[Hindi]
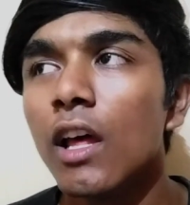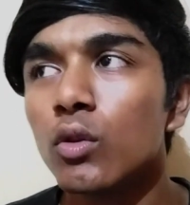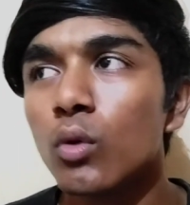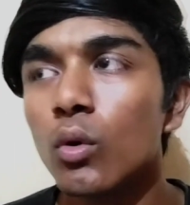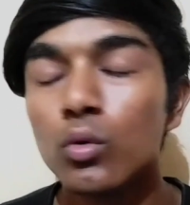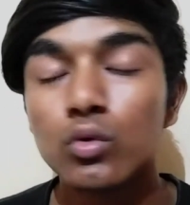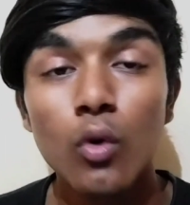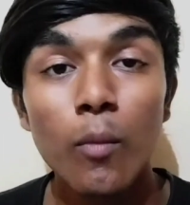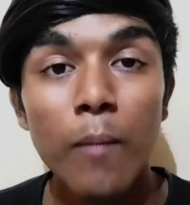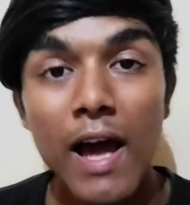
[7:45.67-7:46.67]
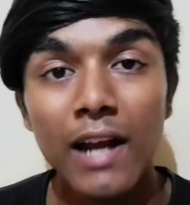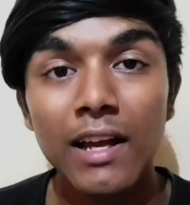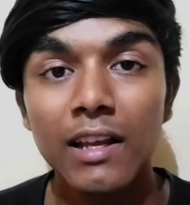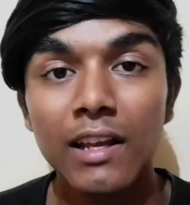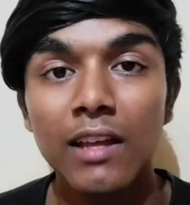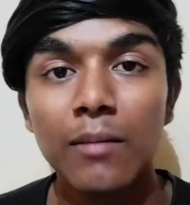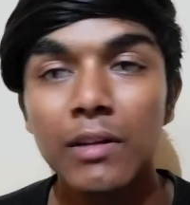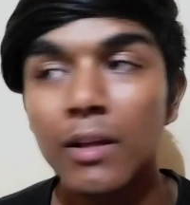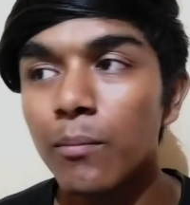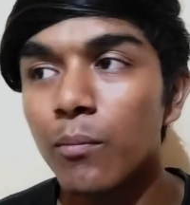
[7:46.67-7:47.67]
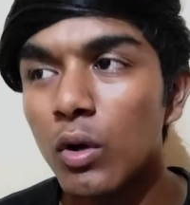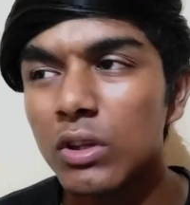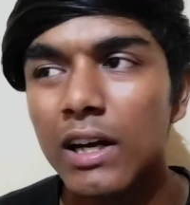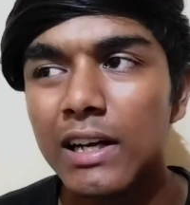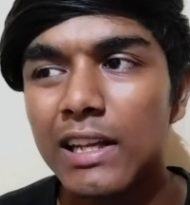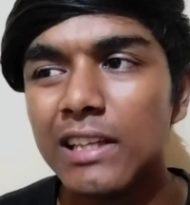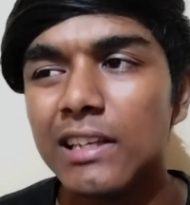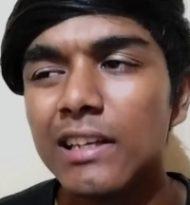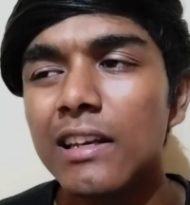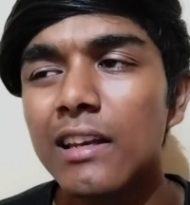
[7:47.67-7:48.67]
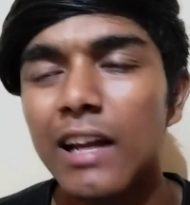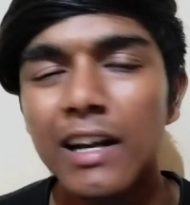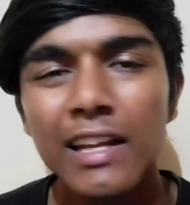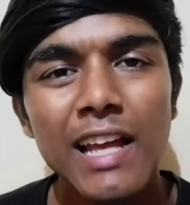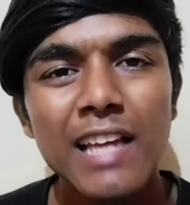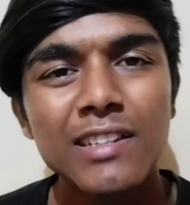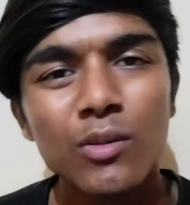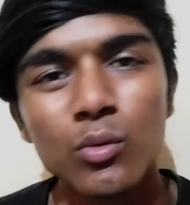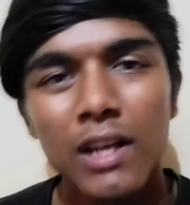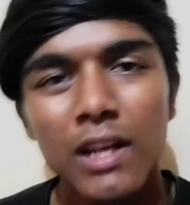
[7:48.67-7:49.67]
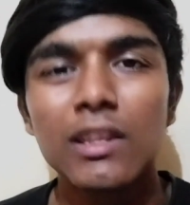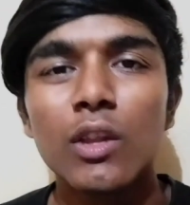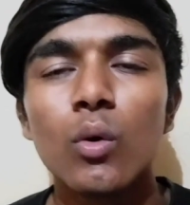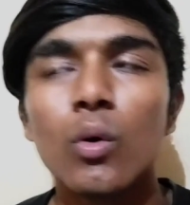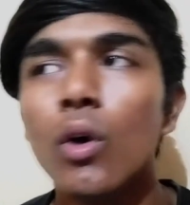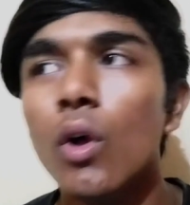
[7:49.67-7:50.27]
तो उसको पार करके मतलब बहुत कठिन कठिनाई से गुजरते हो